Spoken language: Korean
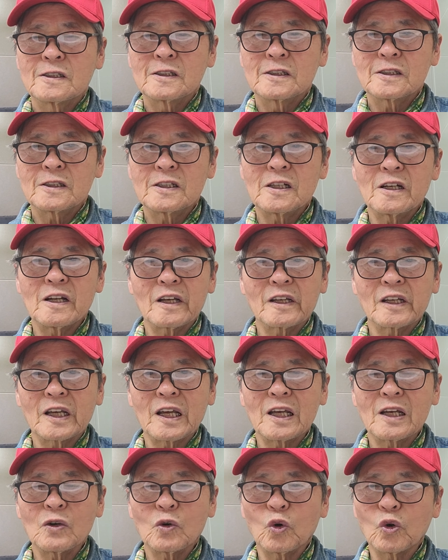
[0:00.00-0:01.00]

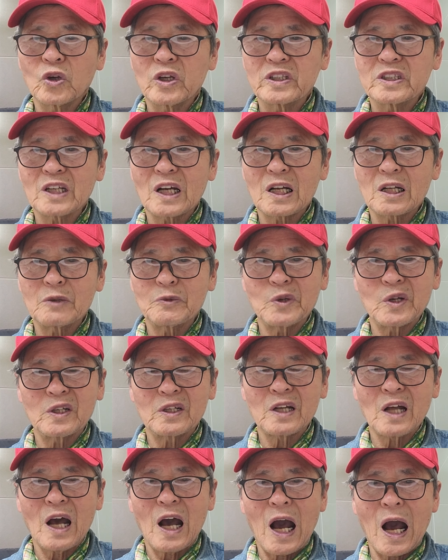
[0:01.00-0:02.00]
실행에 옮기지
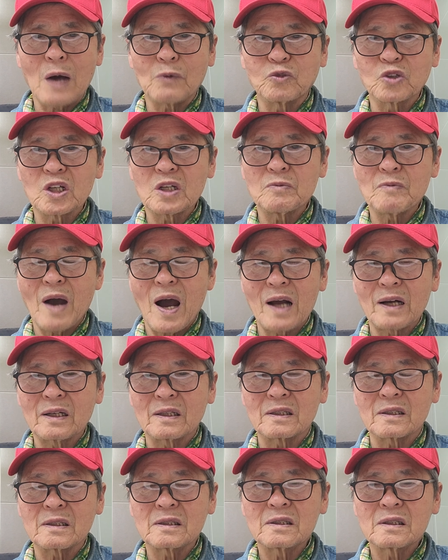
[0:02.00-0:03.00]
않으면 아무리
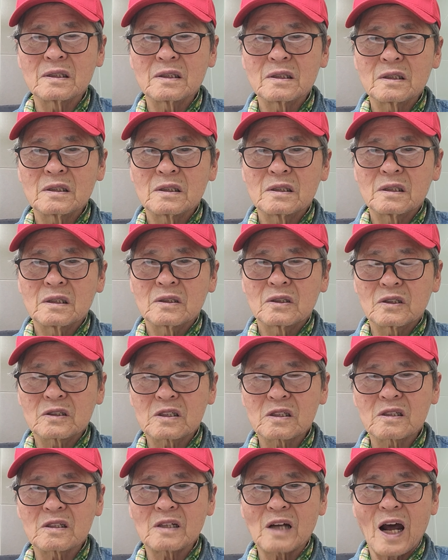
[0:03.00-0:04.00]
많은
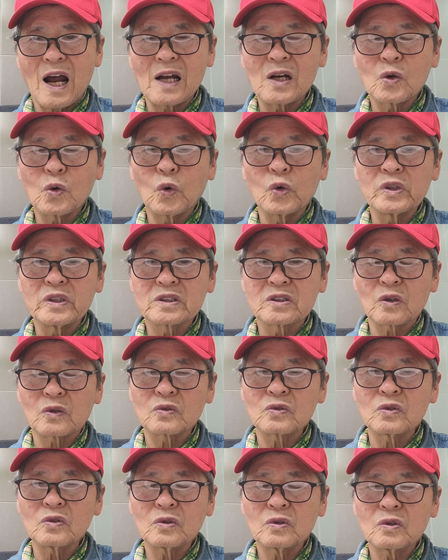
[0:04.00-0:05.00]
것을 알고
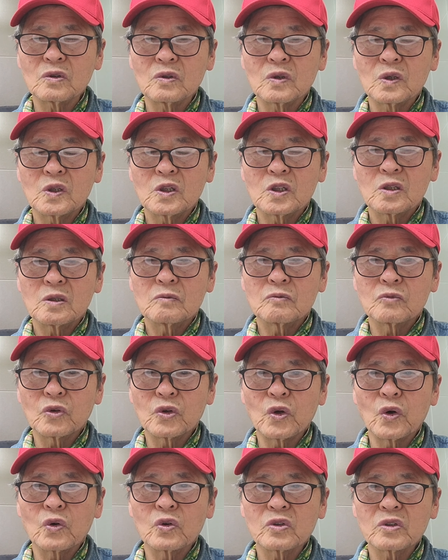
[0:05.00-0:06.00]
있어도
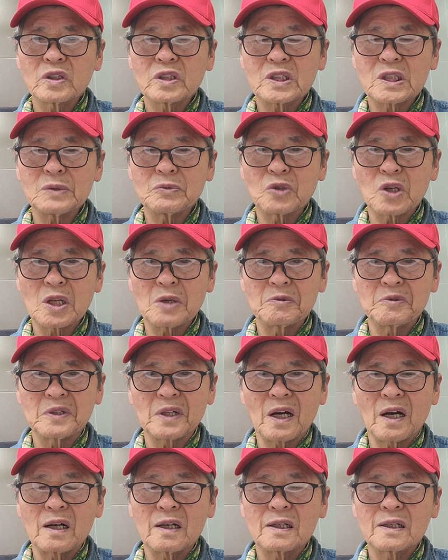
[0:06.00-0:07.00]

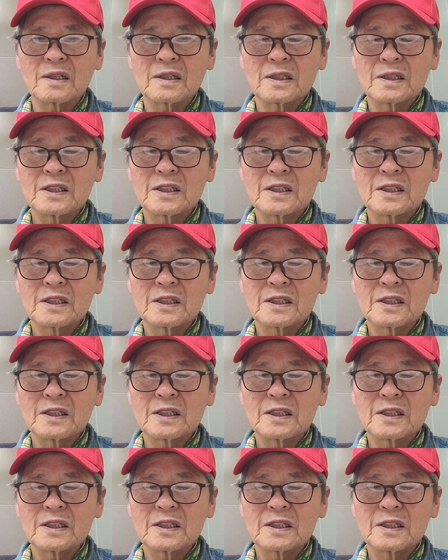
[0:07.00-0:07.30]
무용지물입니다.